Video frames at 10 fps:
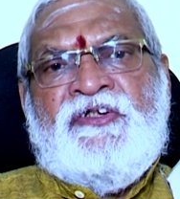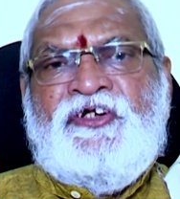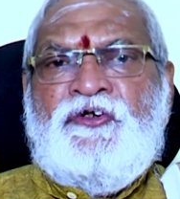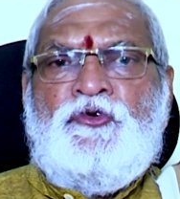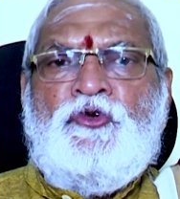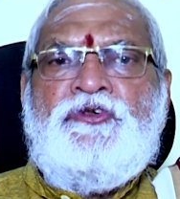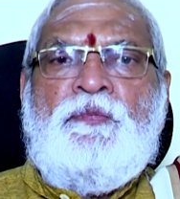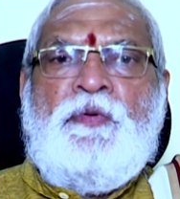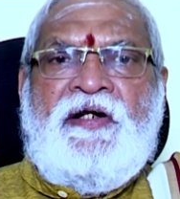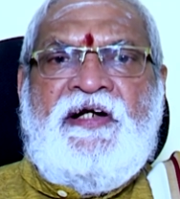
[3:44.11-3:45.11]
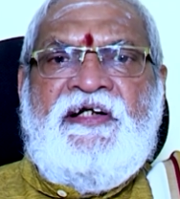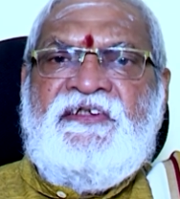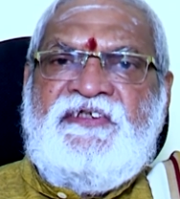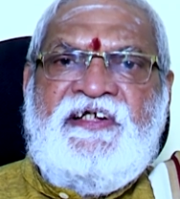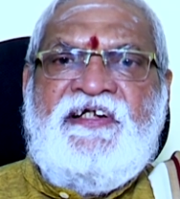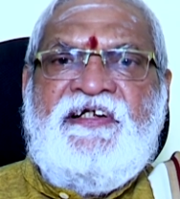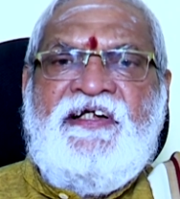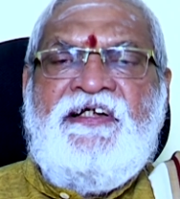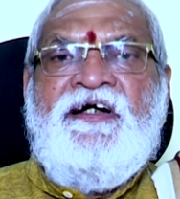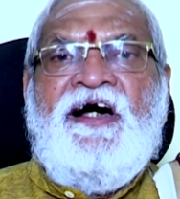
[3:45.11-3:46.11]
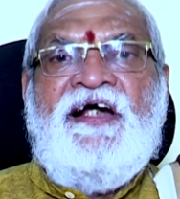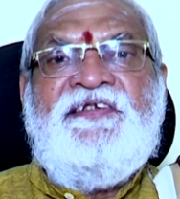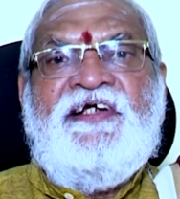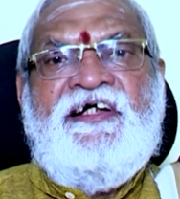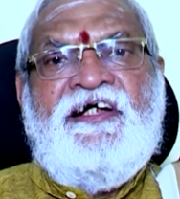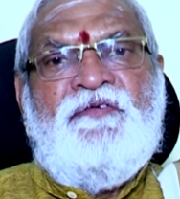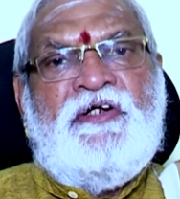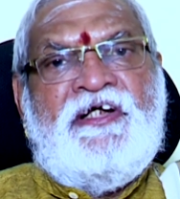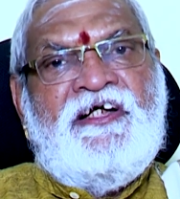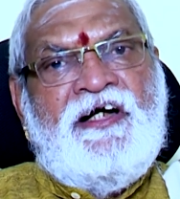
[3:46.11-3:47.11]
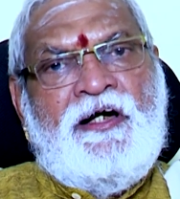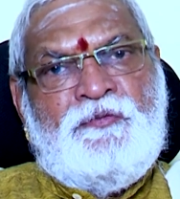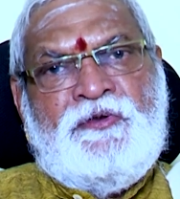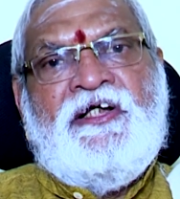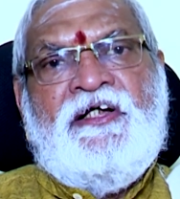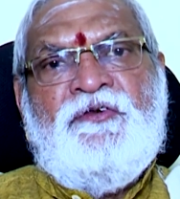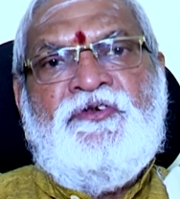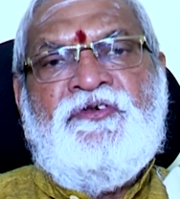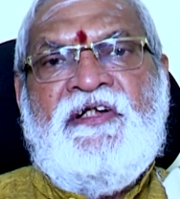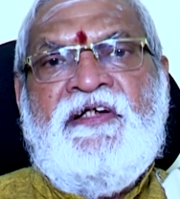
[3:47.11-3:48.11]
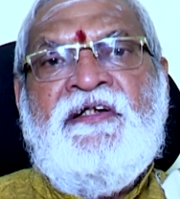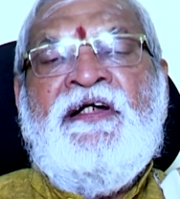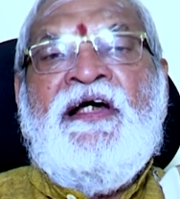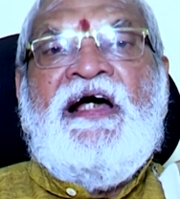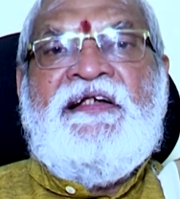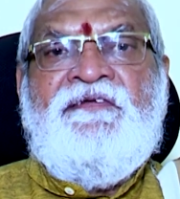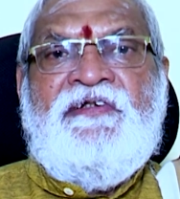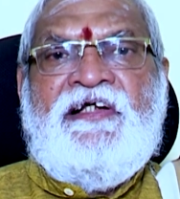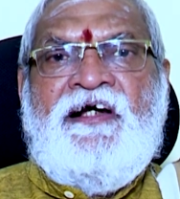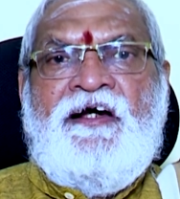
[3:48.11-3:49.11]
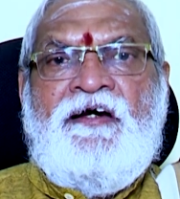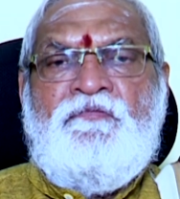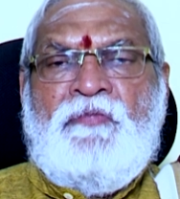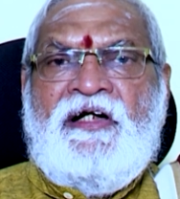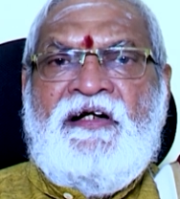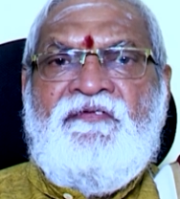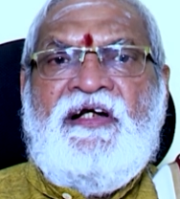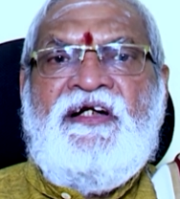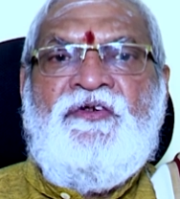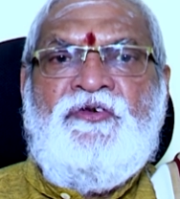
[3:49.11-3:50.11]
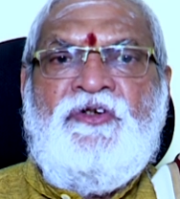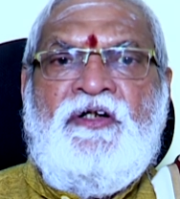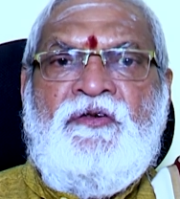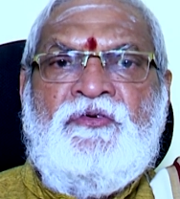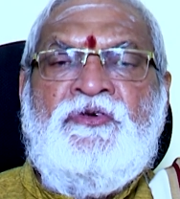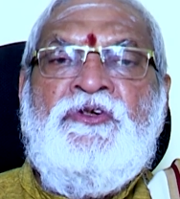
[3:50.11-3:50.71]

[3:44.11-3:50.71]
శ్రీసూక్త పారాయణం చేయండి ఆర్థికంగా మీకు ఇంకా అభివృద్ధి కలుగుతుంది అదేవిధంగా మంగళవారం రోజు నాడు